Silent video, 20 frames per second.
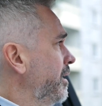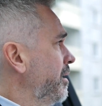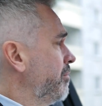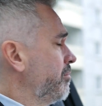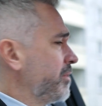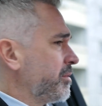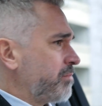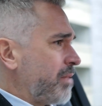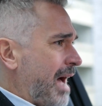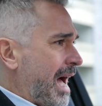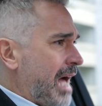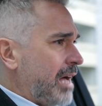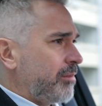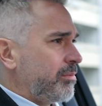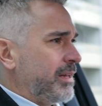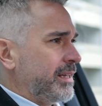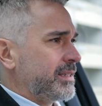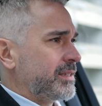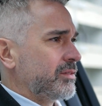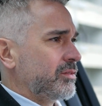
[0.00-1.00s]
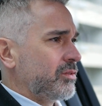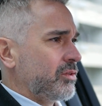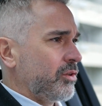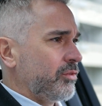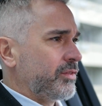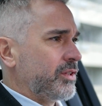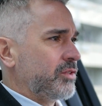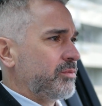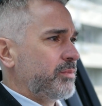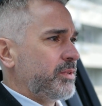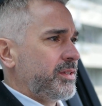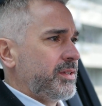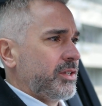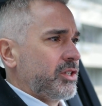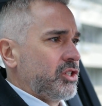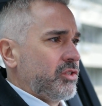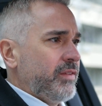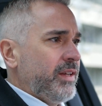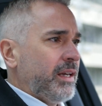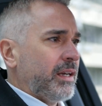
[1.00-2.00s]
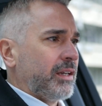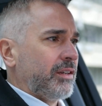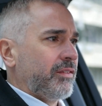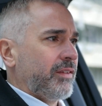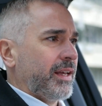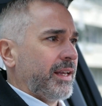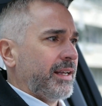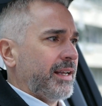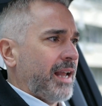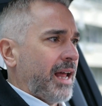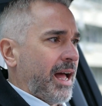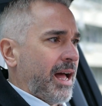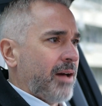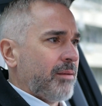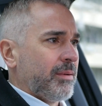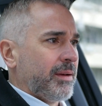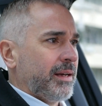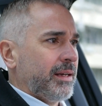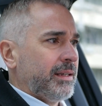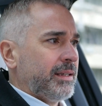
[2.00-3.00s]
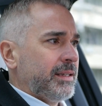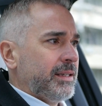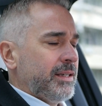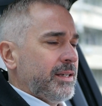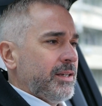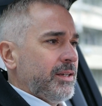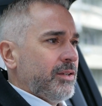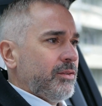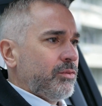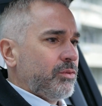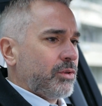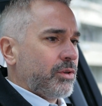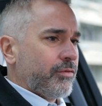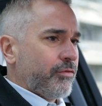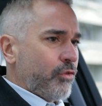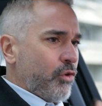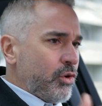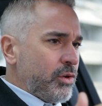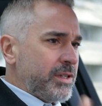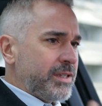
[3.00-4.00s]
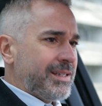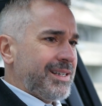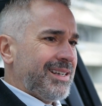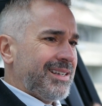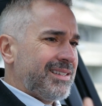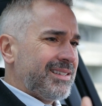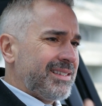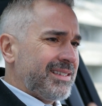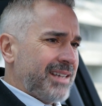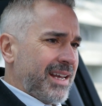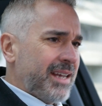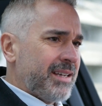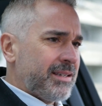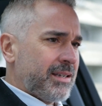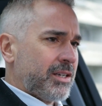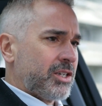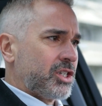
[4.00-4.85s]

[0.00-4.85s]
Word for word: Mit Parkplätzen dürfte es ein bisschen schwierig werden, aber du gewöhnst dich sehr, sehr